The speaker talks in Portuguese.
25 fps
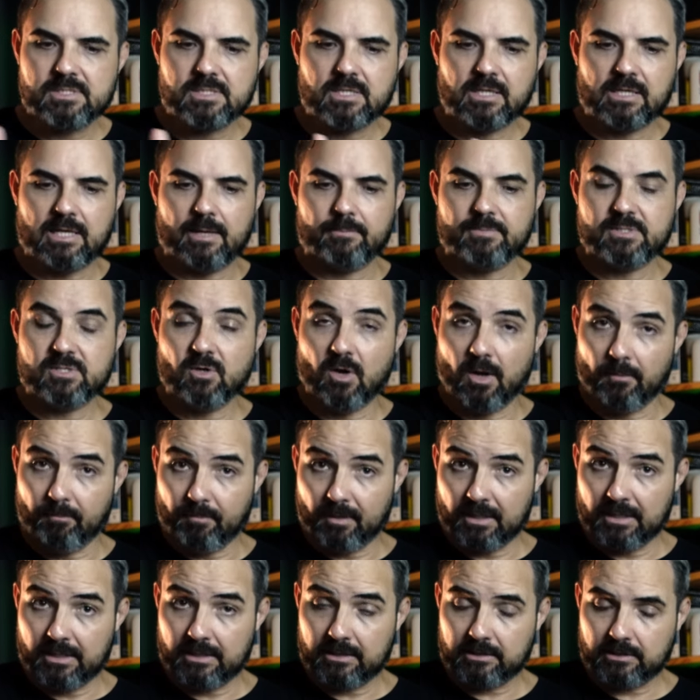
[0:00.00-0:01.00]
Cannabis é uma
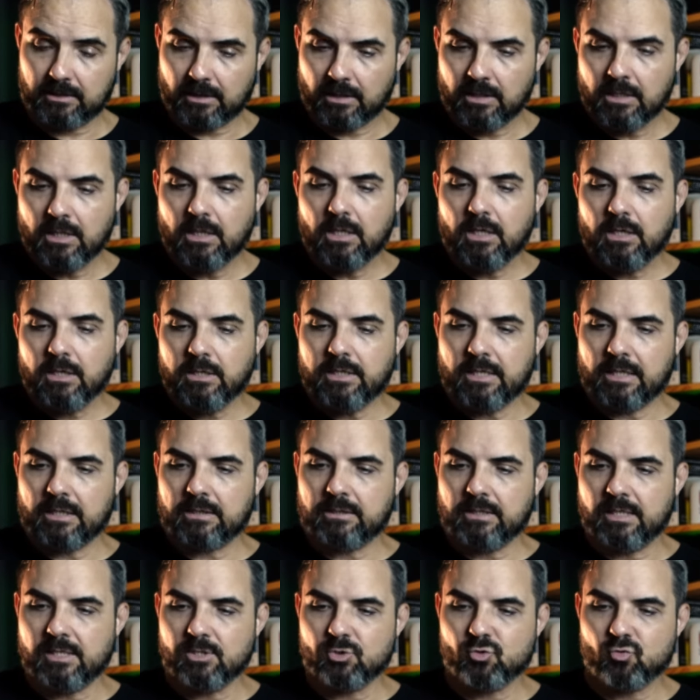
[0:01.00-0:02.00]
planta, e ela
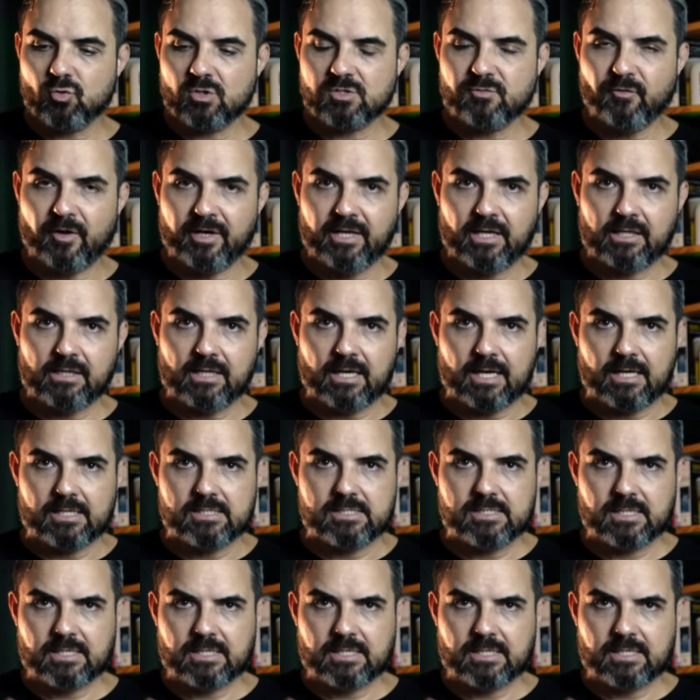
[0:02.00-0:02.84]
tem suas variedades.